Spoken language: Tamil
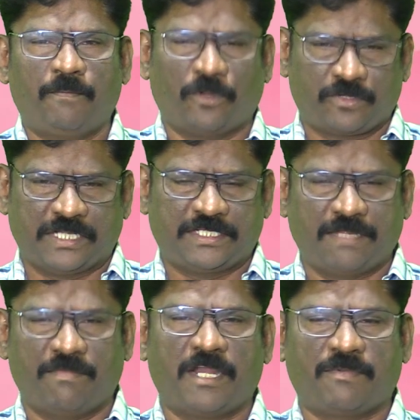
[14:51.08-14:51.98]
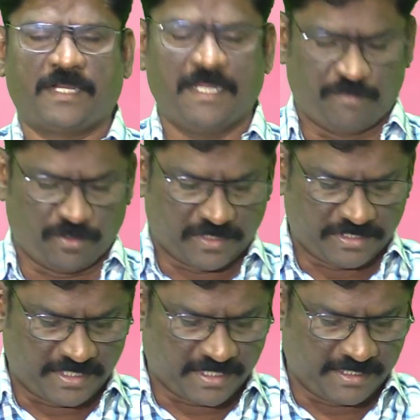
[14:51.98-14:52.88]
பொற்கச்சை மார்பருகே
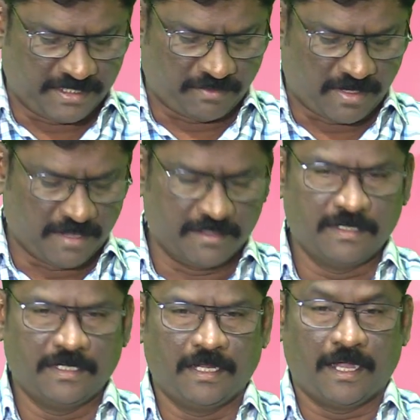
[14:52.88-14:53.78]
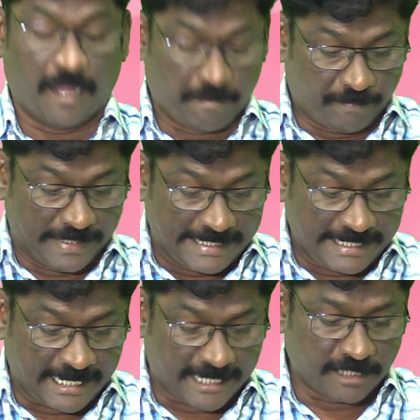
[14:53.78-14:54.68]
பொற்கச்சை கட்டிட்டு வர்றாங்க அப்போ என்ன
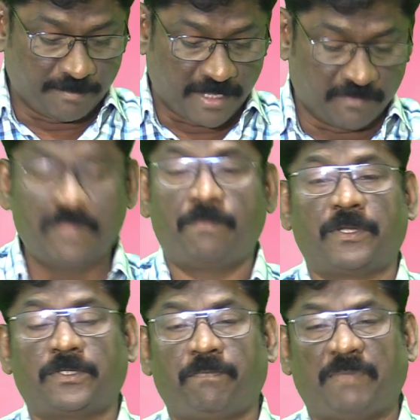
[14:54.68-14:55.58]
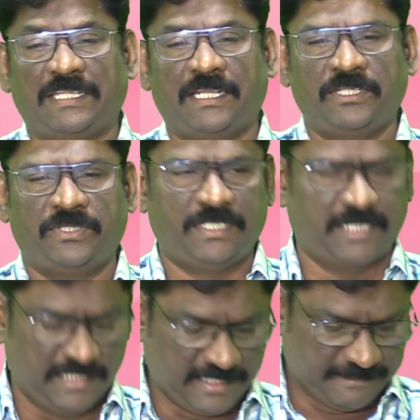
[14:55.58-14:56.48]
நடக்குது பாருங்கள் வெளிப்படுத்தல் பதினைந்து
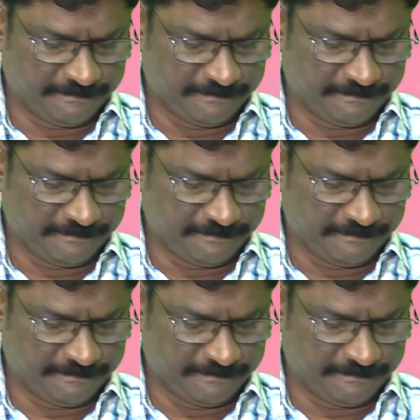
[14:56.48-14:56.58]
ஏழு